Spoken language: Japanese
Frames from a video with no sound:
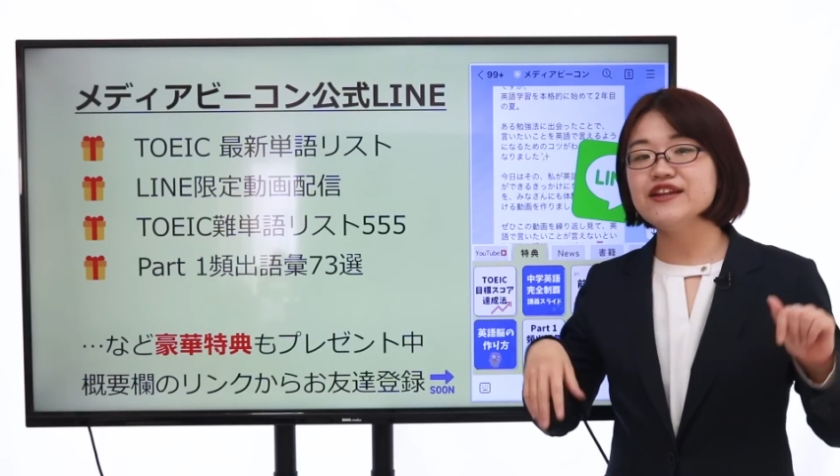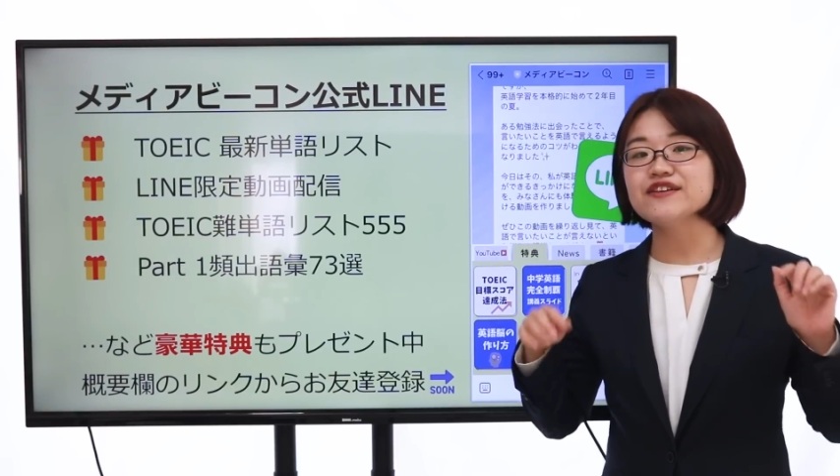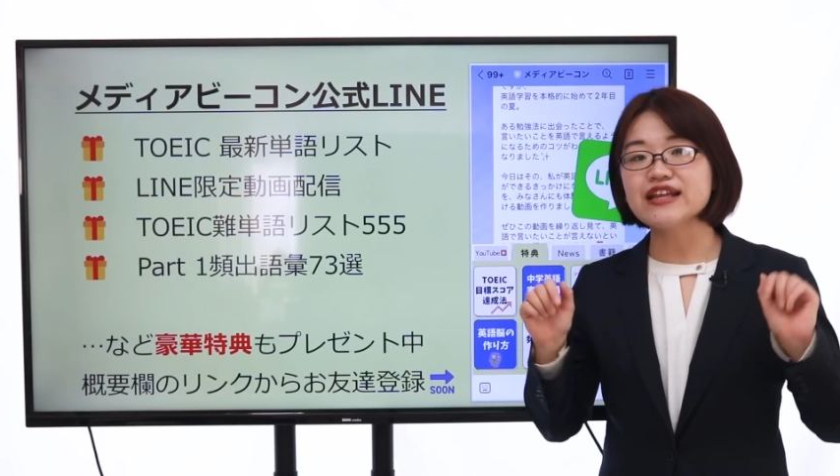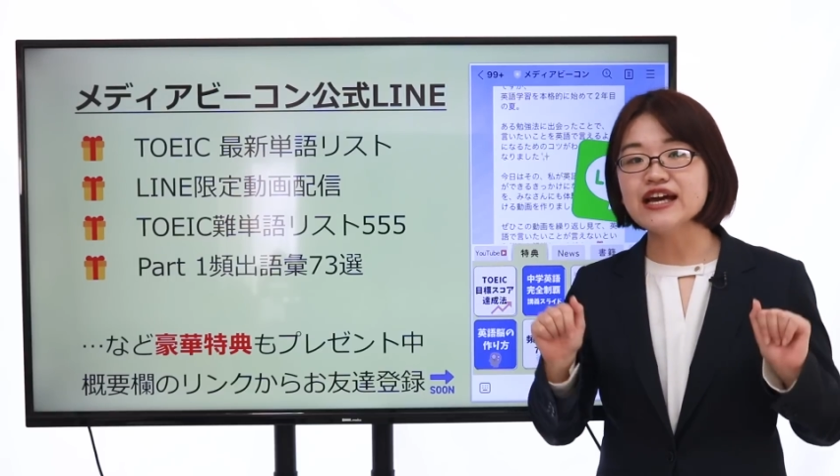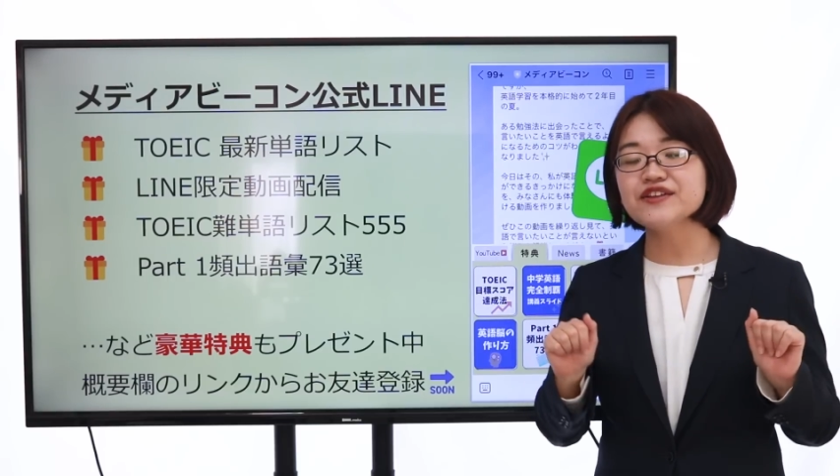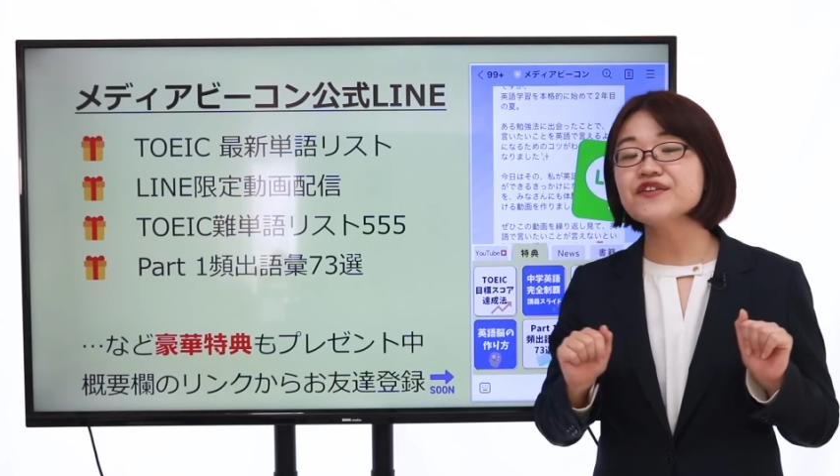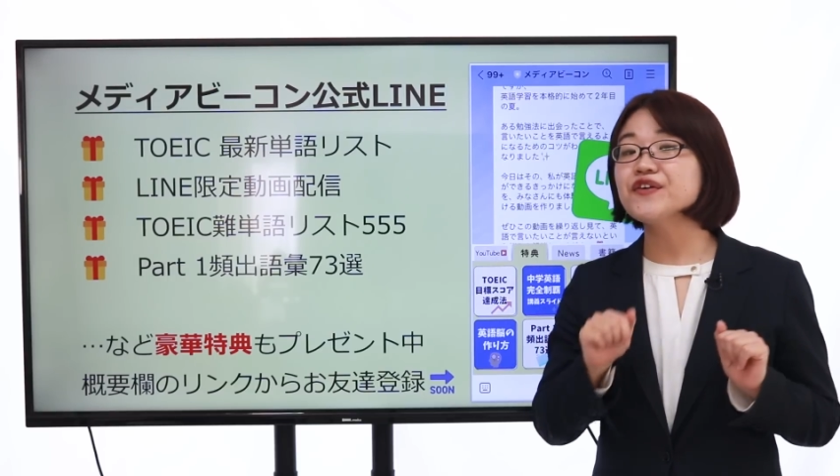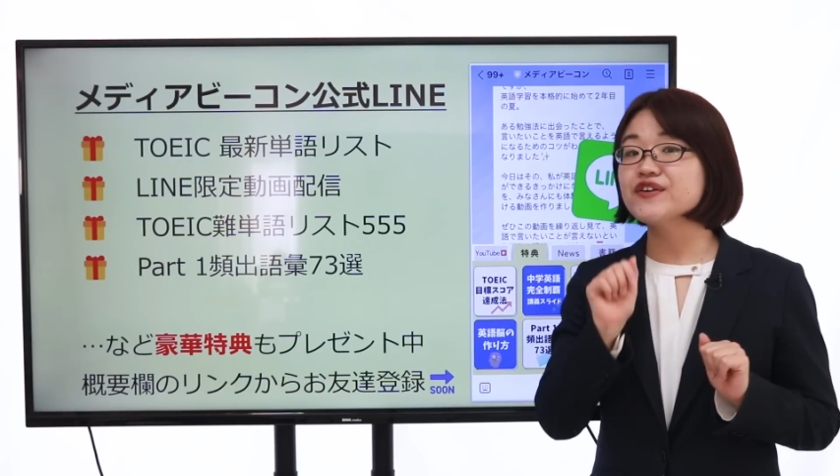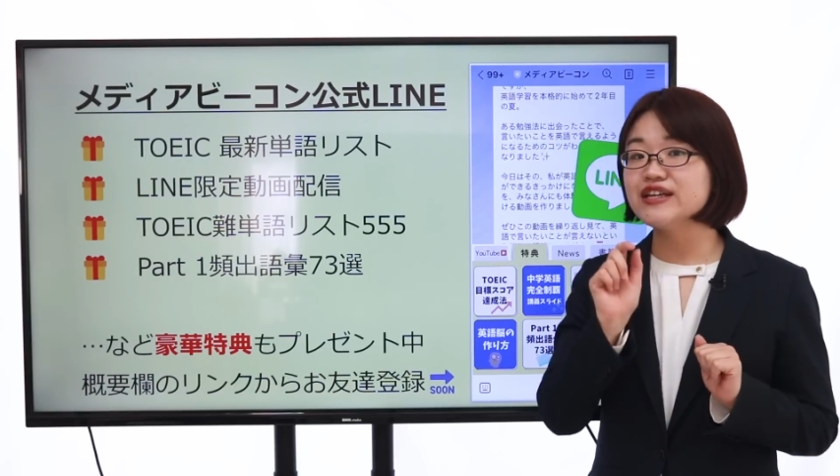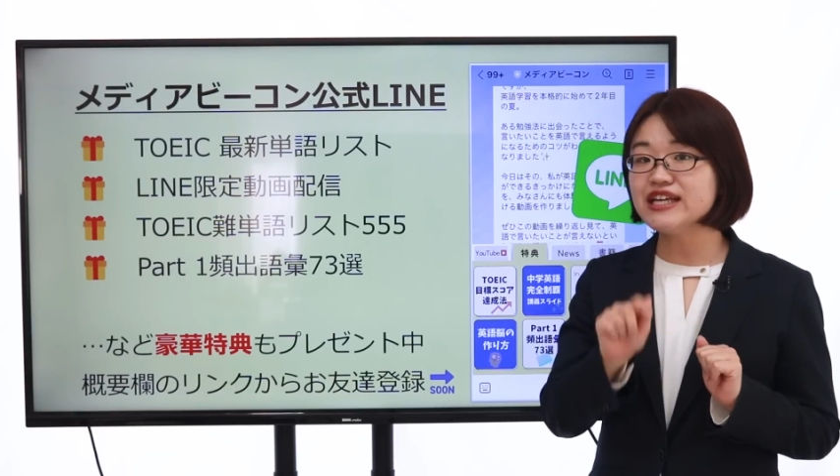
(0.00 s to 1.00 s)
いる
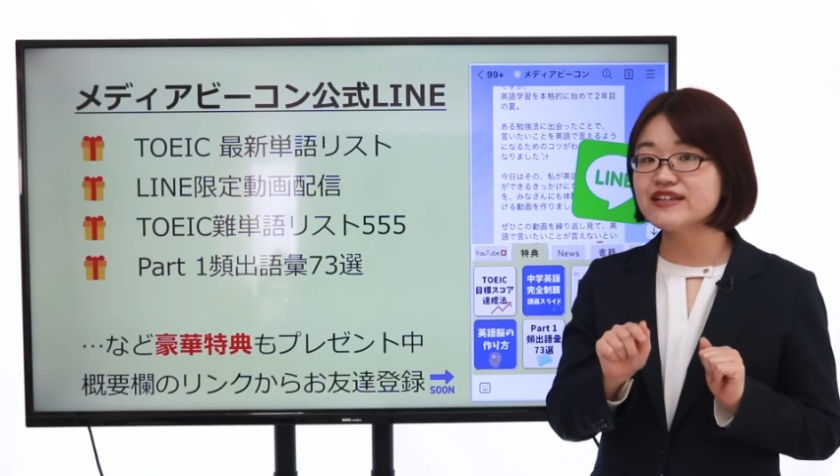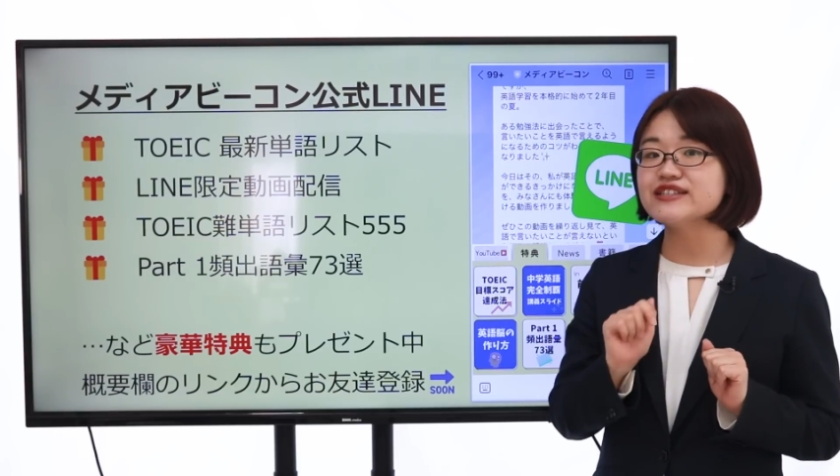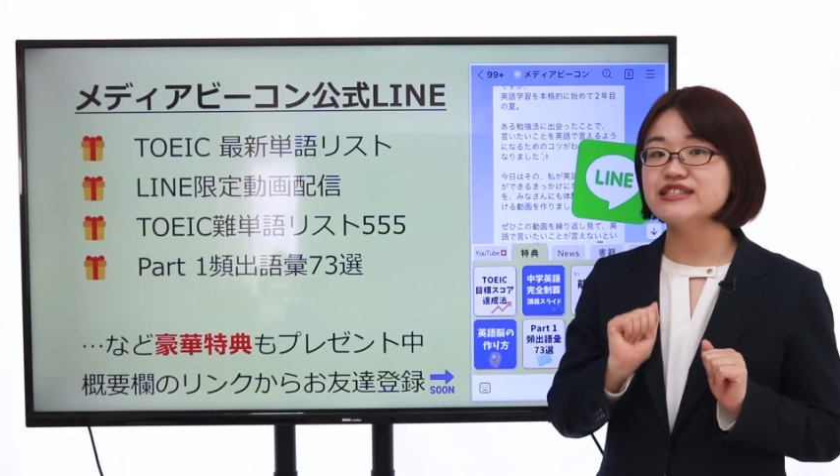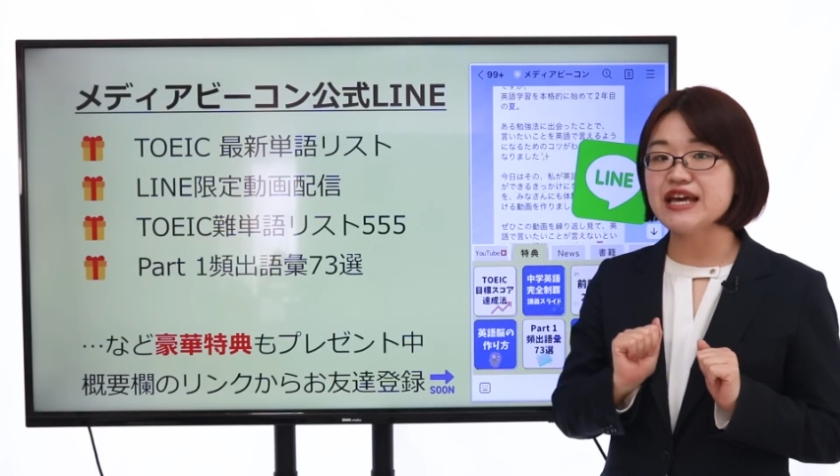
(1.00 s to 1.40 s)
タイトルをクリックし